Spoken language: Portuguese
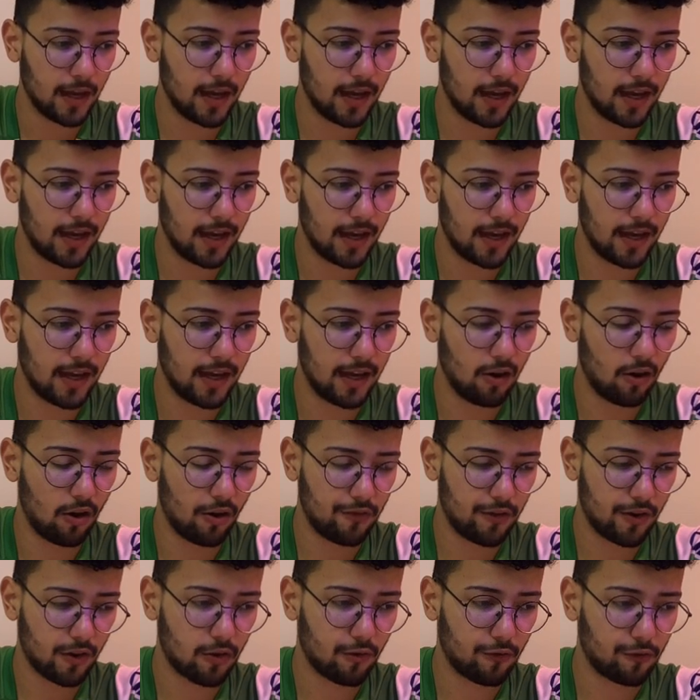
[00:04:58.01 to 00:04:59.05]
É, eu
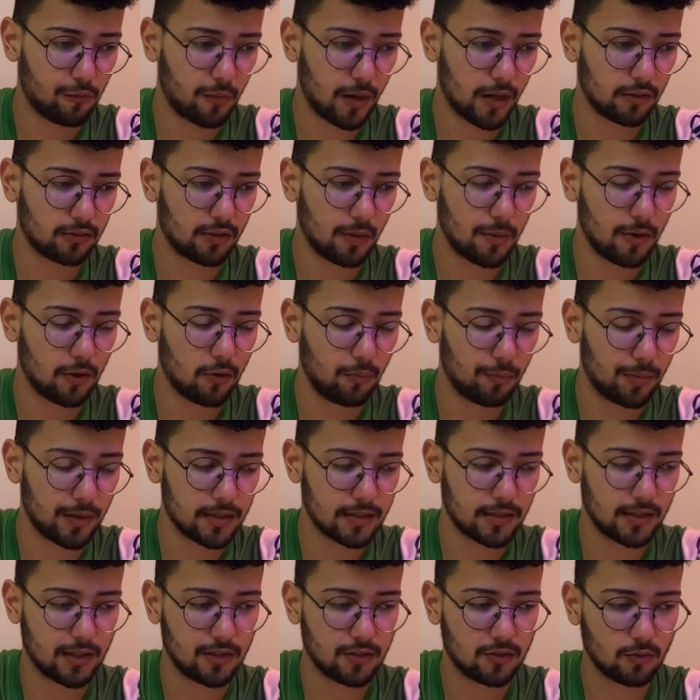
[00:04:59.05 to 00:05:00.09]
havia confirmado também com o
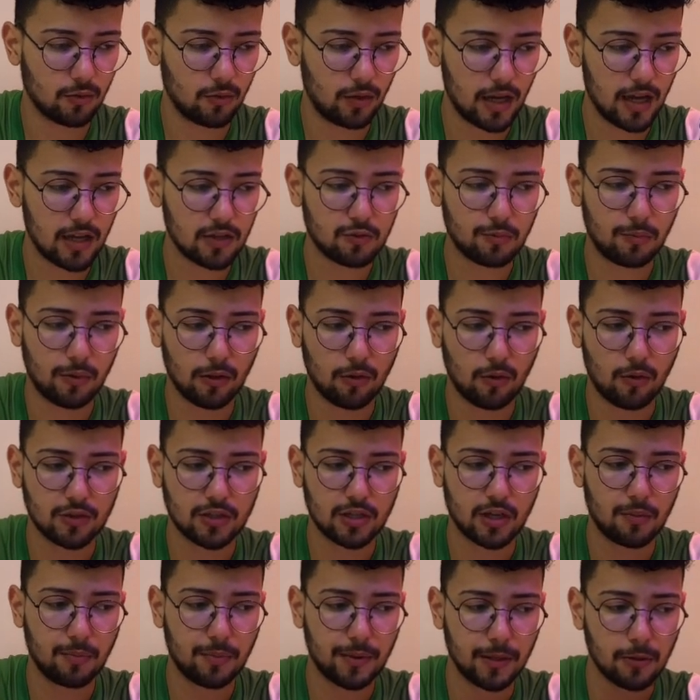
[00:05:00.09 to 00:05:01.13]
presidente do Goiás, o Paulo
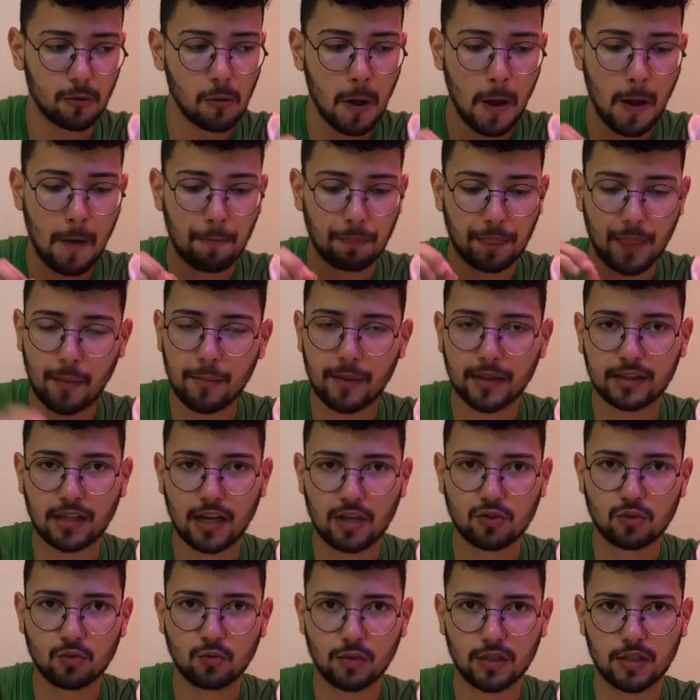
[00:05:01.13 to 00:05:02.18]
Rogério Pinheiro, na
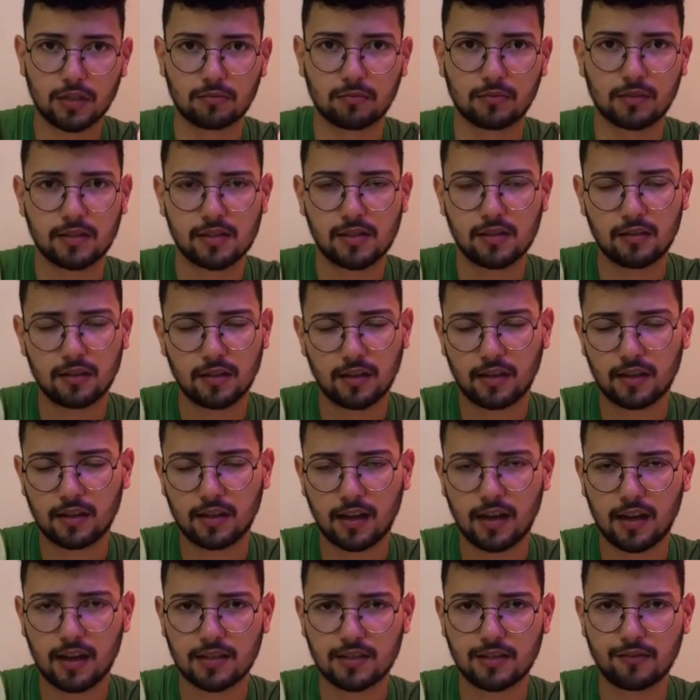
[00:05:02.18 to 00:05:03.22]
metade do ano. Assim,
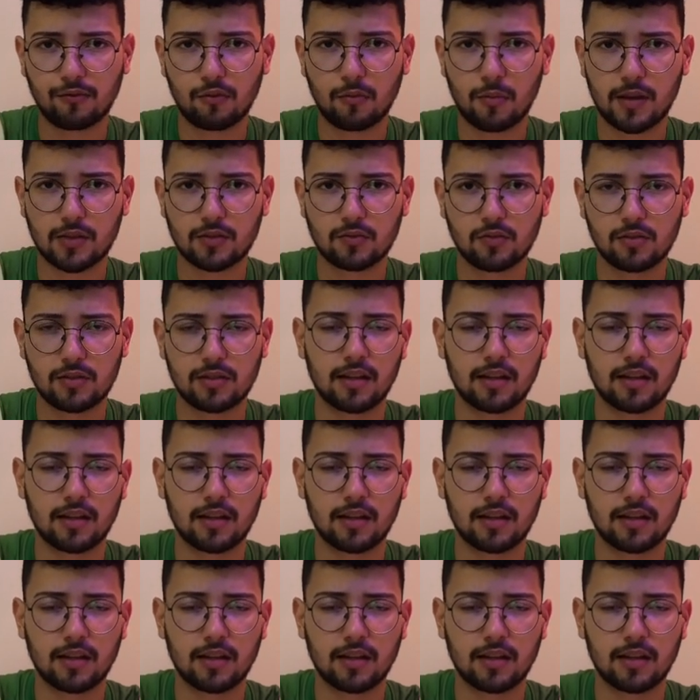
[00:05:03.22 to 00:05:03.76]
aquelas informações,